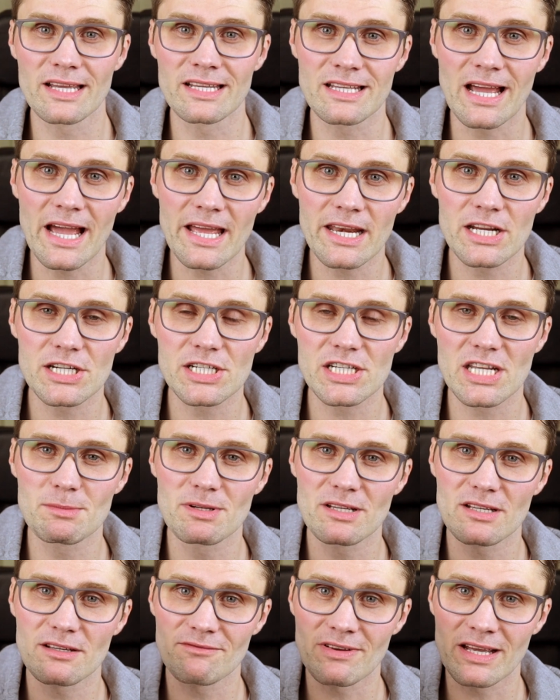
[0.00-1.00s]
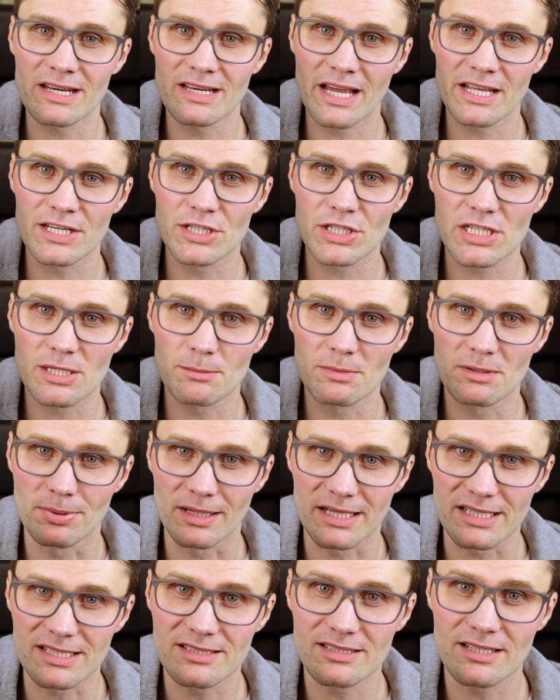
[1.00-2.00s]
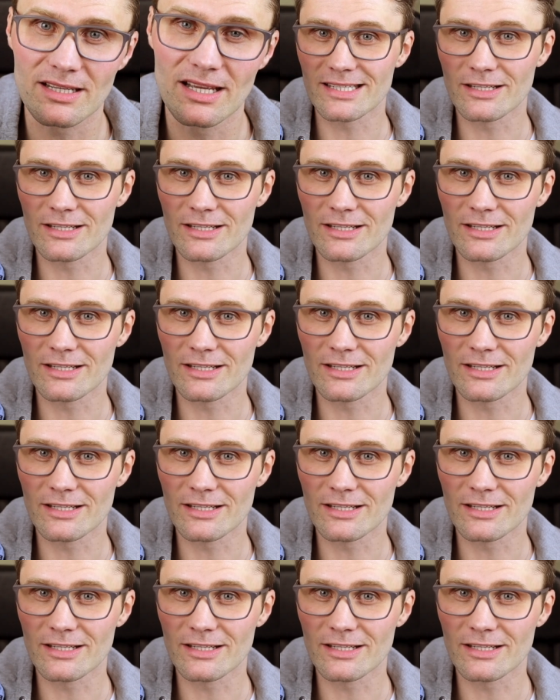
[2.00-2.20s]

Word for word: in deiner Stimme, wenn deine Stimme bricht?